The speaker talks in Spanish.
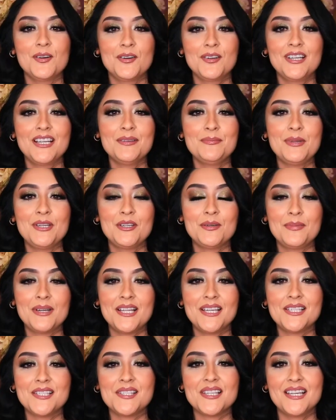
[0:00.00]
Hola, mi
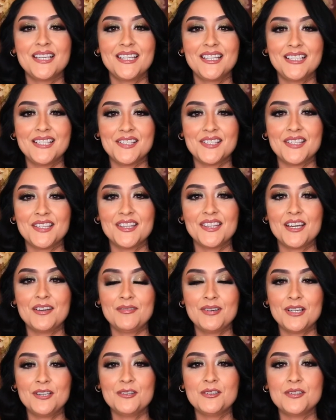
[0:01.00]
nombre es Analicet
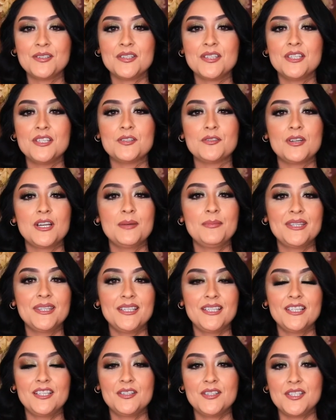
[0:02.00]
Dávalos y
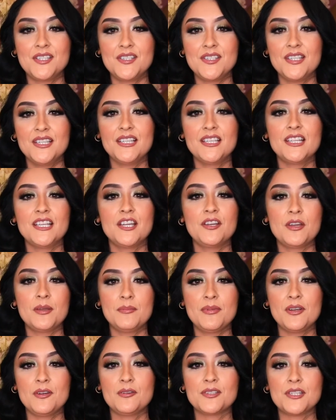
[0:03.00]
solamente quiero decir que no hay
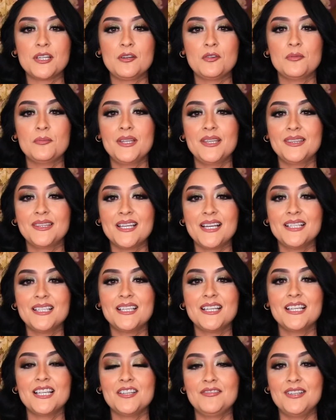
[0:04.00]
mejor salud mental
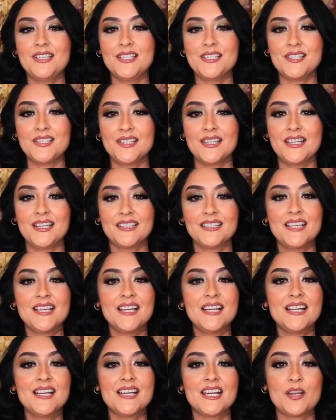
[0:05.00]
que la felicidad.
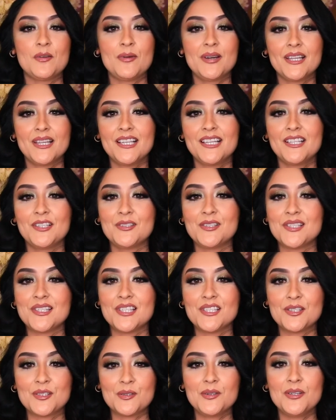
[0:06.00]
Recuerda que no
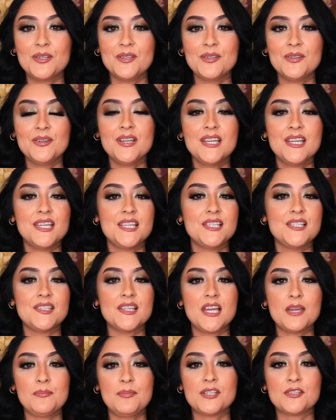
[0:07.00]
estás solo y si
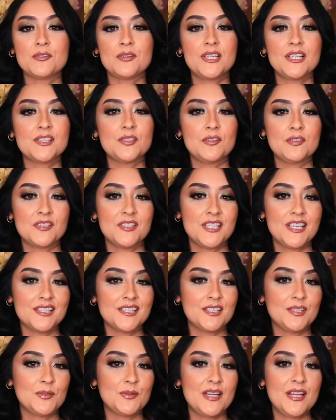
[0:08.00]
hay personas tóxicas
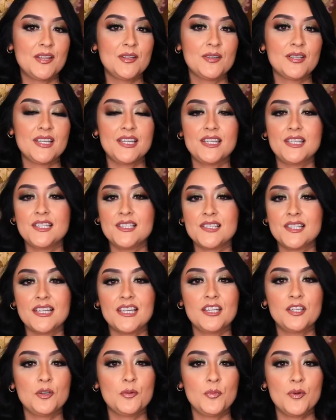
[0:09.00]
a tu lado que dicen
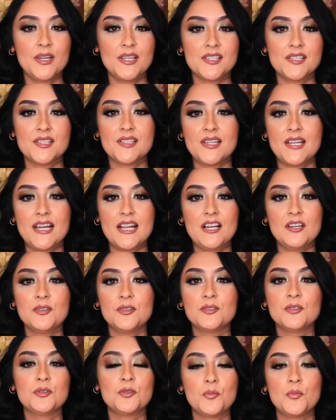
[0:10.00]
que no puedes hacer
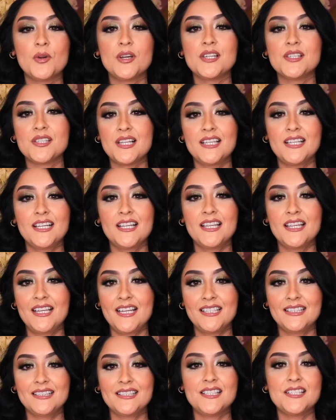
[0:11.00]
algo, tú puedes salir
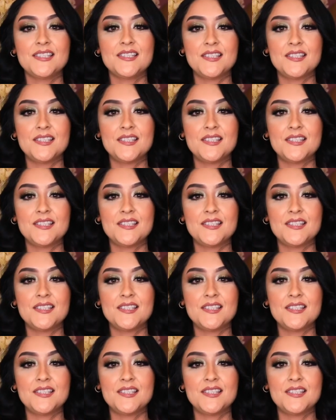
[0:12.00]
adelante